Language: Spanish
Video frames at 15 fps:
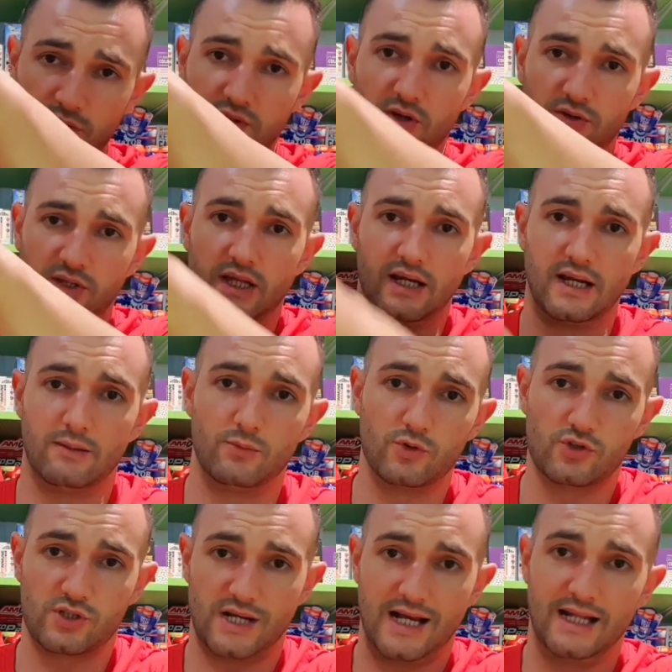de los 10
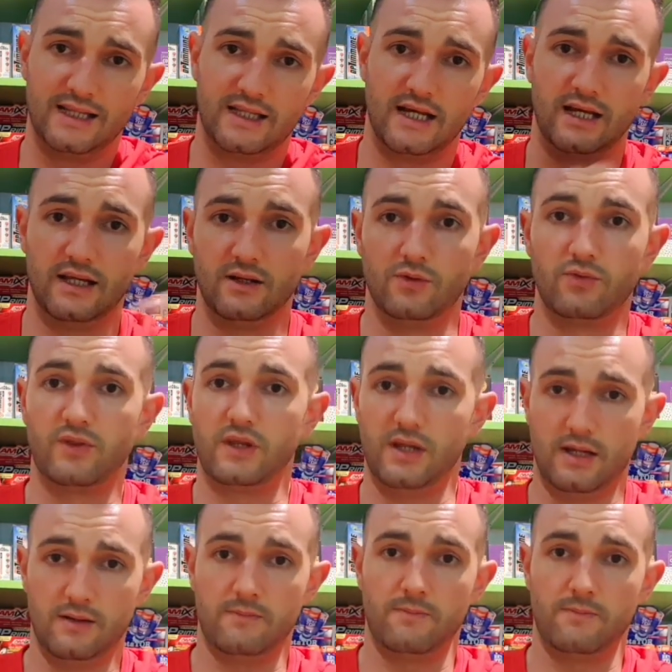gramos alta de leucina.